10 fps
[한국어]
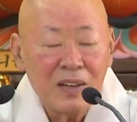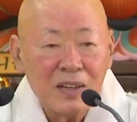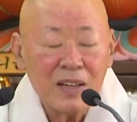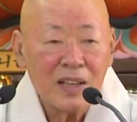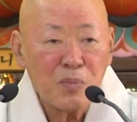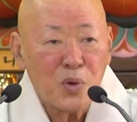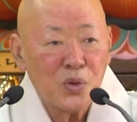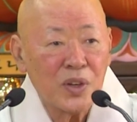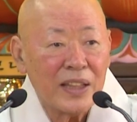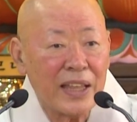그러니까
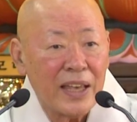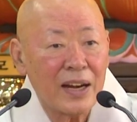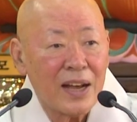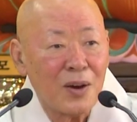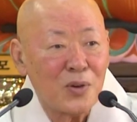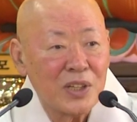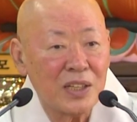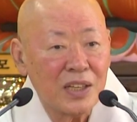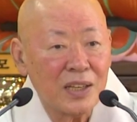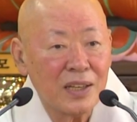모든 게 내라
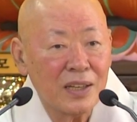원인이.